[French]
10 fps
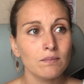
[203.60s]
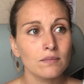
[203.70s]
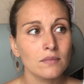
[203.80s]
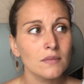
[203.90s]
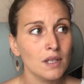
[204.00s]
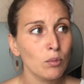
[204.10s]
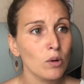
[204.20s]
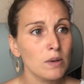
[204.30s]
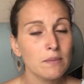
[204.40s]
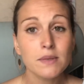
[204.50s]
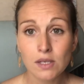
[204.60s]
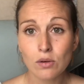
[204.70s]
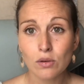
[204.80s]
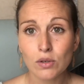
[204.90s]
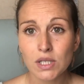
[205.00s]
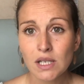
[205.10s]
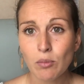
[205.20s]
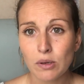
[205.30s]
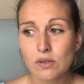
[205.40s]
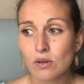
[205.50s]
des problèmes psychologiques,
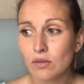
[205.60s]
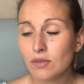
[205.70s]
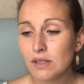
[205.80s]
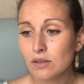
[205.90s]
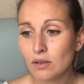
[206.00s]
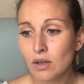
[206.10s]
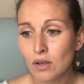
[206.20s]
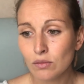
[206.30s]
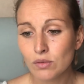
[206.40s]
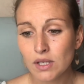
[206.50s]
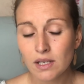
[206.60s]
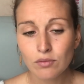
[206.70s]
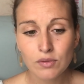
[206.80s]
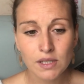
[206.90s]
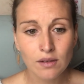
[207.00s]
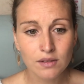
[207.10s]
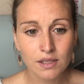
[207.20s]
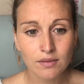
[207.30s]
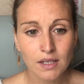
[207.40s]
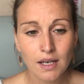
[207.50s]
parce qu'en fait, vous allez vous
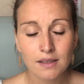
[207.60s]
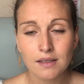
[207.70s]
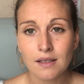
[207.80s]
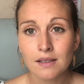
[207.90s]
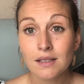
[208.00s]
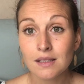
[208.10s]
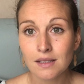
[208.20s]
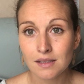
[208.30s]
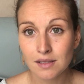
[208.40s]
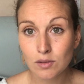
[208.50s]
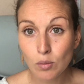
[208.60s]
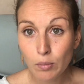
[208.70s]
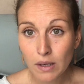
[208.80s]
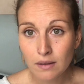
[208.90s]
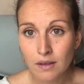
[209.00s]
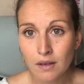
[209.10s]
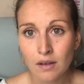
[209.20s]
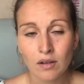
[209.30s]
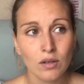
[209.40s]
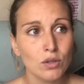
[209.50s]
identifier à des nanas qui n'existent pas.
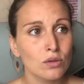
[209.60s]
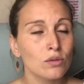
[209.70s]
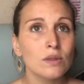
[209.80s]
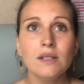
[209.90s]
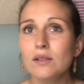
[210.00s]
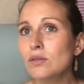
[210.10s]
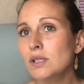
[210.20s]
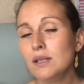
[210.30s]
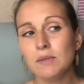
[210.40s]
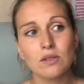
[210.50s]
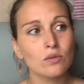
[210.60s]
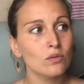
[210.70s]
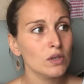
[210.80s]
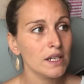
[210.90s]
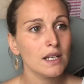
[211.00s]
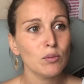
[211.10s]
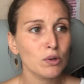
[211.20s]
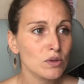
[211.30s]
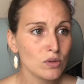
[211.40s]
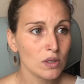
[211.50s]
je suis désolée, mais ce qu'on voyait à
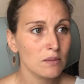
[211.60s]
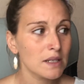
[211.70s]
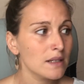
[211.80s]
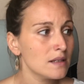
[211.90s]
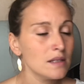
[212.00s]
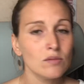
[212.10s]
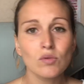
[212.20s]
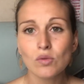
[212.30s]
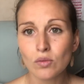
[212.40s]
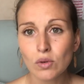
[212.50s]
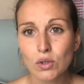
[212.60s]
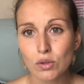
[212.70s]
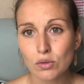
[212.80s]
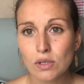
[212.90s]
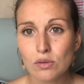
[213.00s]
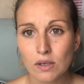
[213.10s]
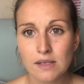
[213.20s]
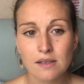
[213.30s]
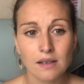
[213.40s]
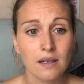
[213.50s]
l'époque sur les magazines ou ce qu'on voit aujourd'hui sur
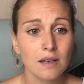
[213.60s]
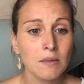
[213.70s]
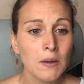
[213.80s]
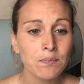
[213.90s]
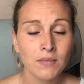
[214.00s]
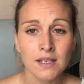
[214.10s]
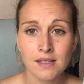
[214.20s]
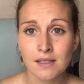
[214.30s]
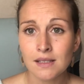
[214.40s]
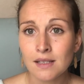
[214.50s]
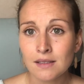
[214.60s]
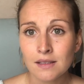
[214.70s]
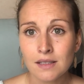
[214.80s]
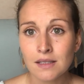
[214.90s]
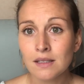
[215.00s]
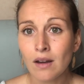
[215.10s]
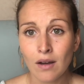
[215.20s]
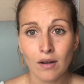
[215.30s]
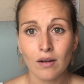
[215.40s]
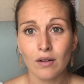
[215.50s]
Instagram, c'est des nanas qui
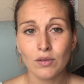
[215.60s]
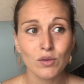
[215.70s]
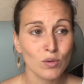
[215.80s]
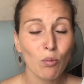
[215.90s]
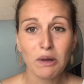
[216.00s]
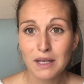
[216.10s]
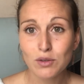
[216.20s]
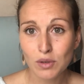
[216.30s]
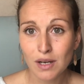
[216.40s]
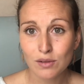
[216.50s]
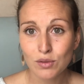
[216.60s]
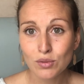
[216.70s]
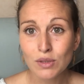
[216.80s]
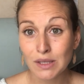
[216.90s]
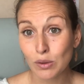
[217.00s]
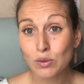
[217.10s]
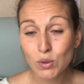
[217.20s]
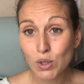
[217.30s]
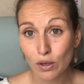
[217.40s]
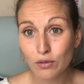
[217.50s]
euh, ne sont pas naturelles du tout, qui
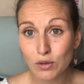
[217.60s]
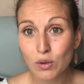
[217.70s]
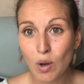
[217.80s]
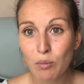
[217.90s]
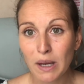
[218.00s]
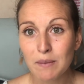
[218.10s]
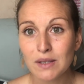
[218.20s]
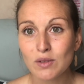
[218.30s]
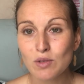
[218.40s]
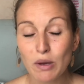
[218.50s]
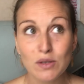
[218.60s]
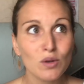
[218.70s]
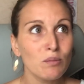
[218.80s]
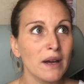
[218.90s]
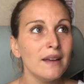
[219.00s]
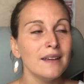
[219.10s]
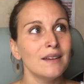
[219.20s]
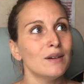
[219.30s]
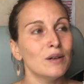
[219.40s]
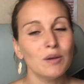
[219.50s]
retouchent leurs photos en permanence parce que, bah,
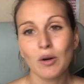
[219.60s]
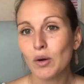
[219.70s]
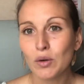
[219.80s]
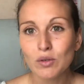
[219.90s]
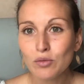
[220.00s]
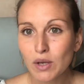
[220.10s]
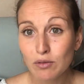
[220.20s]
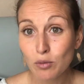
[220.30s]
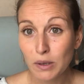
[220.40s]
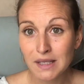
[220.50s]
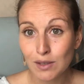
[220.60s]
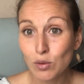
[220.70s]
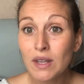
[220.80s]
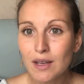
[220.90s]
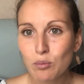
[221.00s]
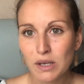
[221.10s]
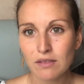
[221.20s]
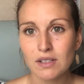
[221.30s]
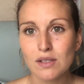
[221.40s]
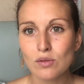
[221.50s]
euh, encore une fois, il ne faut pas qu'il y ait une
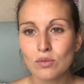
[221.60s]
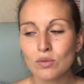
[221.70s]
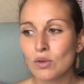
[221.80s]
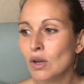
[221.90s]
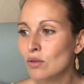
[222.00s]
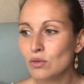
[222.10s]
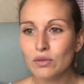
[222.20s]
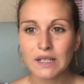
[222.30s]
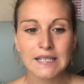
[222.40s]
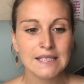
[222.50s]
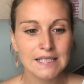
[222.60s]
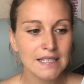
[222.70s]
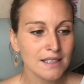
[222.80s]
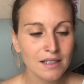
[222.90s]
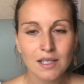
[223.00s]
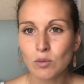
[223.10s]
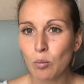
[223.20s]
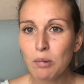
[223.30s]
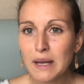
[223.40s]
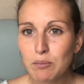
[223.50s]
imperfection. Donc, vous verrez des nanas qui n'ont
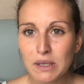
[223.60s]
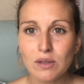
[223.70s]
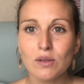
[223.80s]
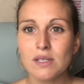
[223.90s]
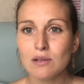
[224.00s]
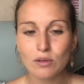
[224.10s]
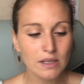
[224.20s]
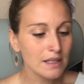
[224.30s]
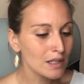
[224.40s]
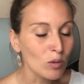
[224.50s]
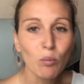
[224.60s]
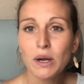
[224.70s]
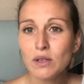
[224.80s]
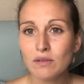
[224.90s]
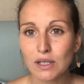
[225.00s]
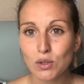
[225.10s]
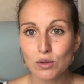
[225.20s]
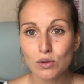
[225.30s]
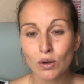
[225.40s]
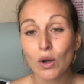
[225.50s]
pas un pet de cellulite, qui n'ont pas une
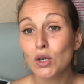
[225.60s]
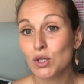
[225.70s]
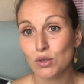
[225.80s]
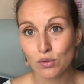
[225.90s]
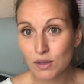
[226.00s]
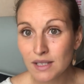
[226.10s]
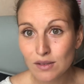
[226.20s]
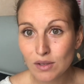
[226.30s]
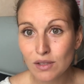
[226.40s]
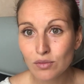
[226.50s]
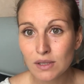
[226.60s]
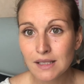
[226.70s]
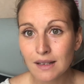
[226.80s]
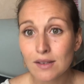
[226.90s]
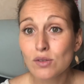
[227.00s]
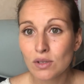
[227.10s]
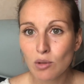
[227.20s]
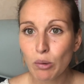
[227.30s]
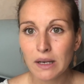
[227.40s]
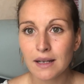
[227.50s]
vergeture. Je suis désolée de vous le dire, ce n'est
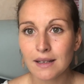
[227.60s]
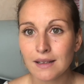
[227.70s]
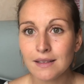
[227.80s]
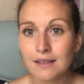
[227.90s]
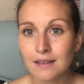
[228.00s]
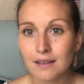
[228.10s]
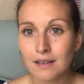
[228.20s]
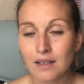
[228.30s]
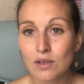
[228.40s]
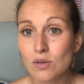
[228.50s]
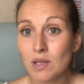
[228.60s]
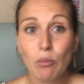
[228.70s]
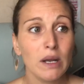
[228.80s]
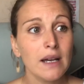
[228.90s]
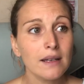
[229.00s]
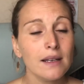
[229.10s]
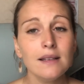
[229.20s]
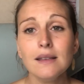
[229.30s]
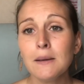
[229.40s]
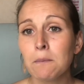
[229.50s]
pas la réalité. Ce n'est pas la
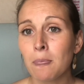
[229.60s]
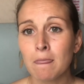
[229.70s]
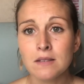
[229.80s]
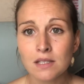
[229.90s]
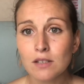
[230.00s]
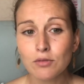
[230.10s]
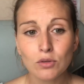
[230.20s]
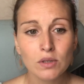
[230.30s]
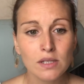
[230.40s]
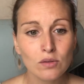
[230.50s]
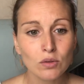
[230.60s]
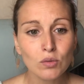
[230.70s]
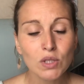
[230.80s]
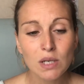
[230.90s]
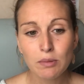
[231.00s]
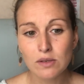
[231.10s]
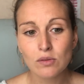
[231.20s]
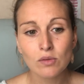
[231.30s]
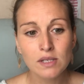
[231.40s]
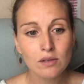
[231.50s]
réalité. C'est des photos qui sont retouchées parce que
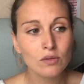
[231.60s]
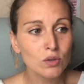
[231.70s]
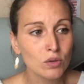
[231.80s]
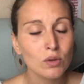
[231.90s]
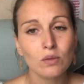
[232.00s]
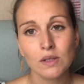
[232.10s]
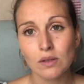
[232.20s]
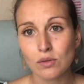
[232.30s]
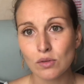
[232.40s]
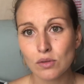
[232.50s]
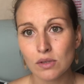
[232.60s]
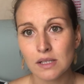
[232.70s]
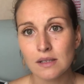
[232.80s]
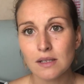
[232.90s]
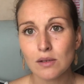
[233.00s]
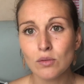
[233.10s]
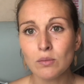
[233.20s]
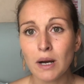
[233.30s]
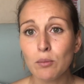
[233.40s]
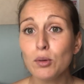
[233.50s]
aussi aujourd'hui on vit dans une société où
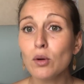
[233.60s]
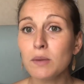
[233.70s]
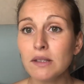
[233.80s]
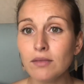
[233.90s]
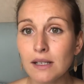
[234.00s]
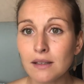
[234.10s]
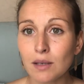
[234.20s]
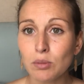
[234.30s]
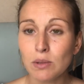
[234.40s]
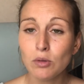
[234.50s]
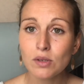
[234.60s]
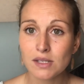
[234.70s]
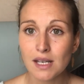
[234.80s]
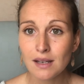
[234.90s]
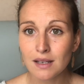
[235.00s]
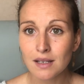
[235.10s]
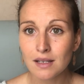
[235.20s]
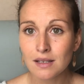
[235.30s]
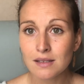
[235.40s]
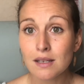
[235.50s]
ben, plus on met de filtres et puis mieux c'est.
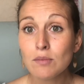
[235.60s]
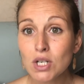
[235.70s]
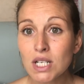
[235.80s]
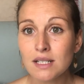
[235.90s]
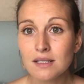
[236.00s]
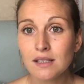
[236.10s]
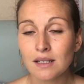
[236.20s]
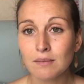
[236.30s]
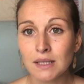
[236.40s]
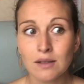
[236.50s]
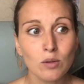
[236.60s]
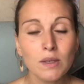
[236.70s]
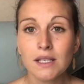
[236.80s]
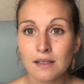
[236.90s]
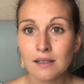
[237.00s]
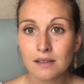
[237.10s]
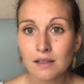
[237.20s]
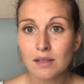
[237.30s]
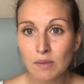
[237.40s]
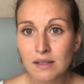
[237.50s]
C'est moche à dire, hein, mais combien il y a de nanas
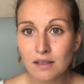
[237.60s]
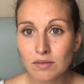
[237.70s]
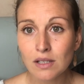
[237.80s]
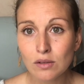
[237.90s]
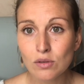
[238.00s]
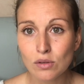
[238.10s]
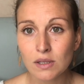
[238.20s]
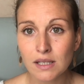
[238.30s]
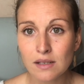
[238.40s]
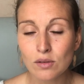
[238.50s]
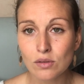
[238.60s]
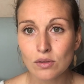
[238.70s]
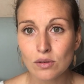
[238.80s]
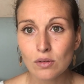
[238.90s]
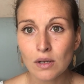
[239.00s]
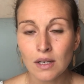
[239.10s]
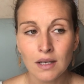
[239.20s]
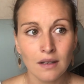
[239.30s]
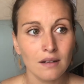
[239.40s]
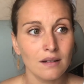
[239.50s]
qui mettent des filtres sur les réseaux sociaux
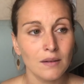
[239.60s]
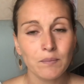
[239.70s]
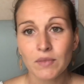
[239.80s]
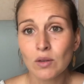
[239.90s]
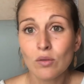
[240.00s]
euh, donc